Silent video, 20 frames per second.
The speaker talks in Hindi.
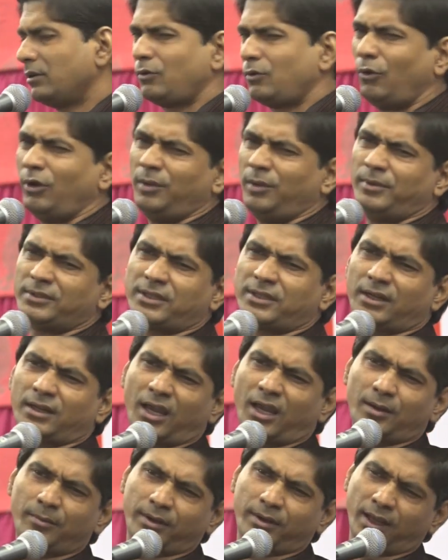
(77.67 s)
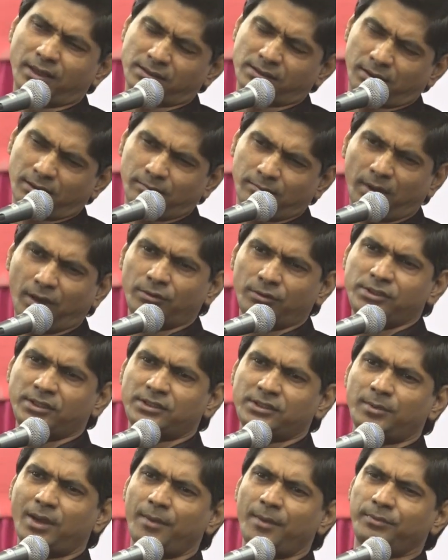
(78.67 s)
कोई भी सरकार बनाए सर जी
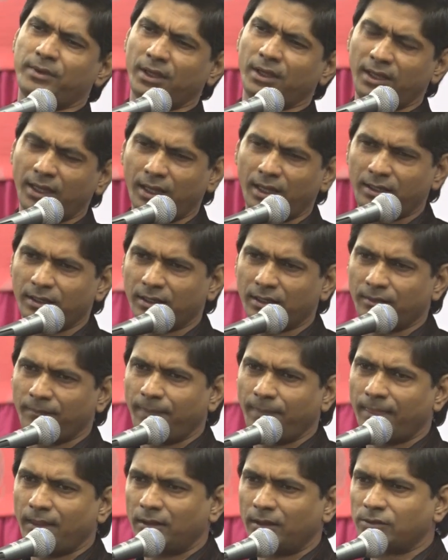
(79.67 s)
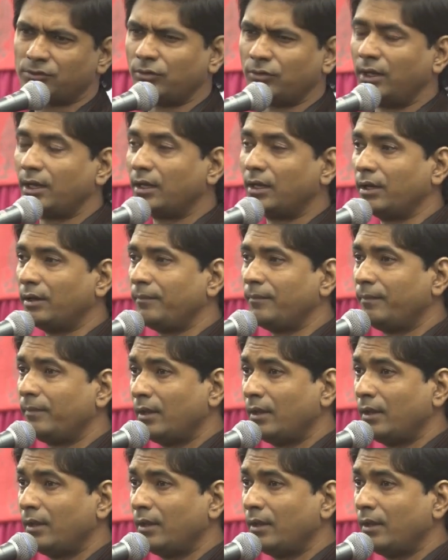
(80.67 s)
सिर्फ आपके लिए है ये सुनेगा